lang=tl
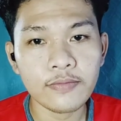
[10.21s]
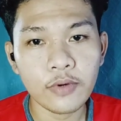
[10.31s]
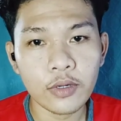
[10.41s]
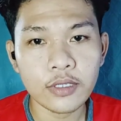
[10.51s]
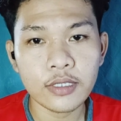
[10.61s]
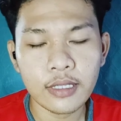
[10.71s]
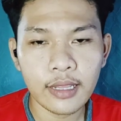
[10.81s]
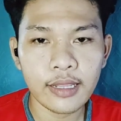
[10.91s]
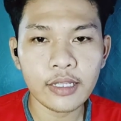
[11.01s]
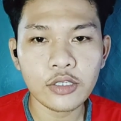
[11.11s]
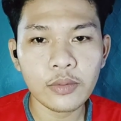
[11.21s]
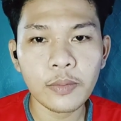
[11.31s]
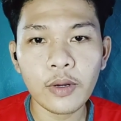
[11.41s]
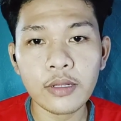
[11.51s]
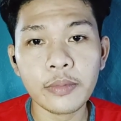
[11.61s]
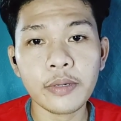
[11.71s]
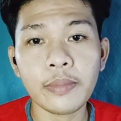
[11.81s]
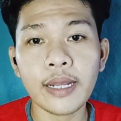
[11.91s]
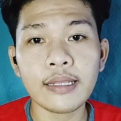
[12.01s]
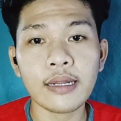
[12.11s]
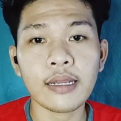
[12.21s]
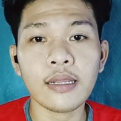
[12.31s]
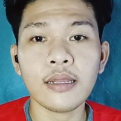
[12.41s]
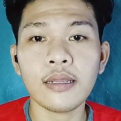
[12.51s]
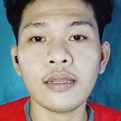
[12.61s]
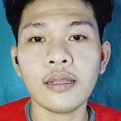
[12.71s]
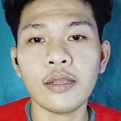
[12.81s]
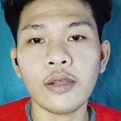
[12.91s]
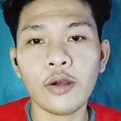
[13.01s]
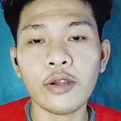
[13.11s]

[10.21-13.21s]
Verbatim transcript: volts lithium polymer battery or